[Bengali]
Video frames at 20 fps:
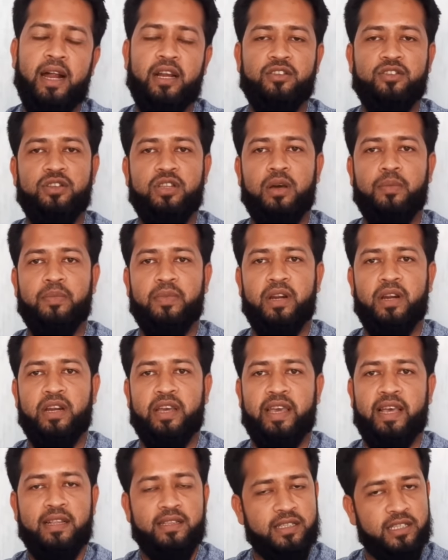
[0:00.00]
আর যদি আপনার
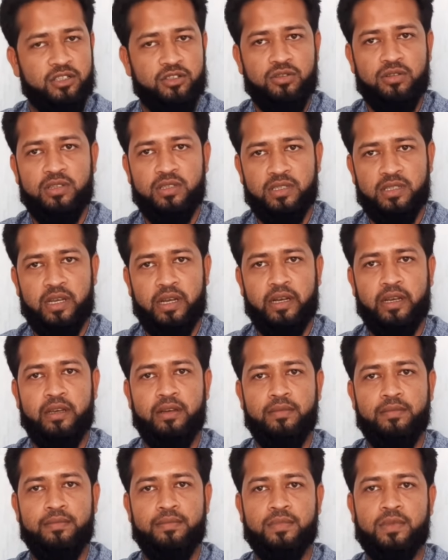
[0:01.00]
হেলথ ইন্স্যুরেন্স
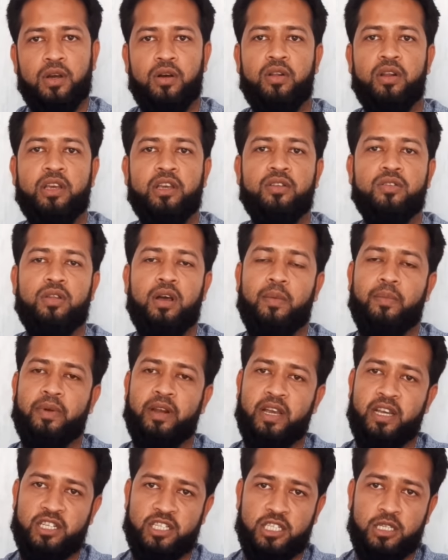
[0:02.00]
থাকে তাহলে কিন্তু
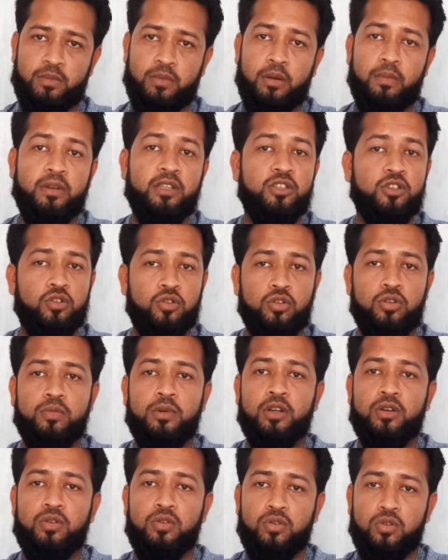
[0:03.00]
আপনারা আসতে পারবেন
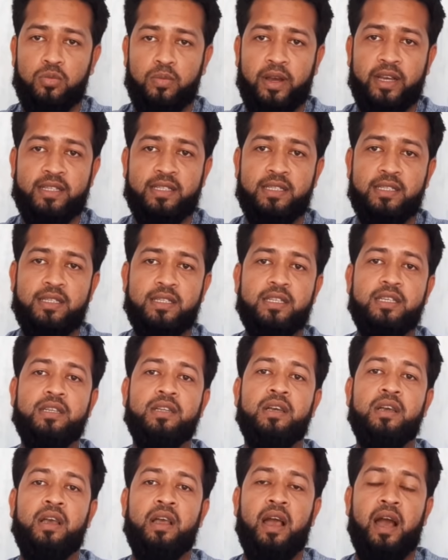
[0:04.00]
শুধুমাত্র দুবাই সিটির
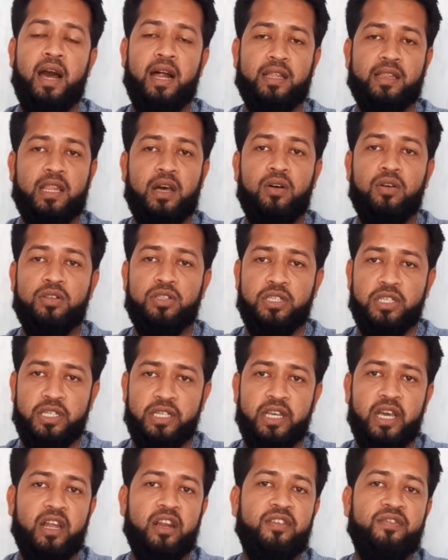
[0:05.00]
আর তাও
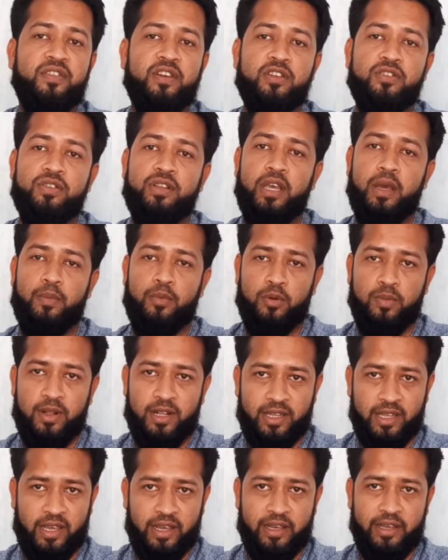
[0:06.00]
জিডিআরএফের যদি
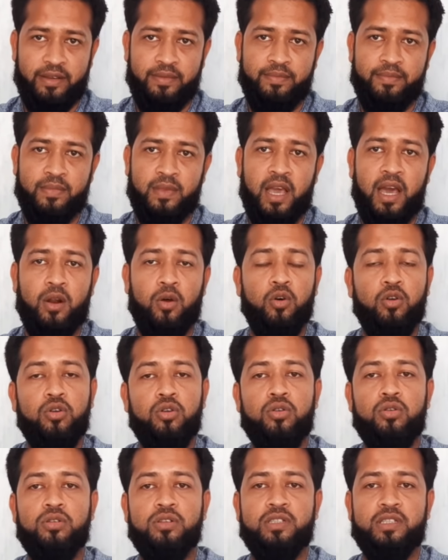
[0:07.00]
অ্যাপ্রুভাল থাকে আর অন্য
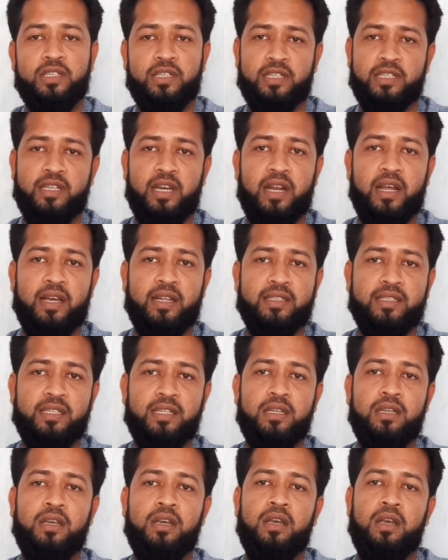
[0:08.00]
অন্য সিটির যারা
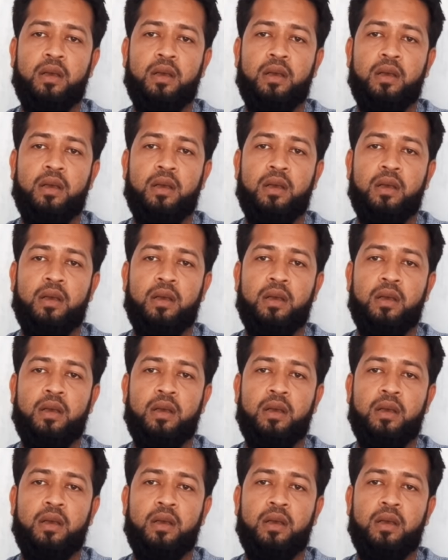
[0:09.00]
আছেন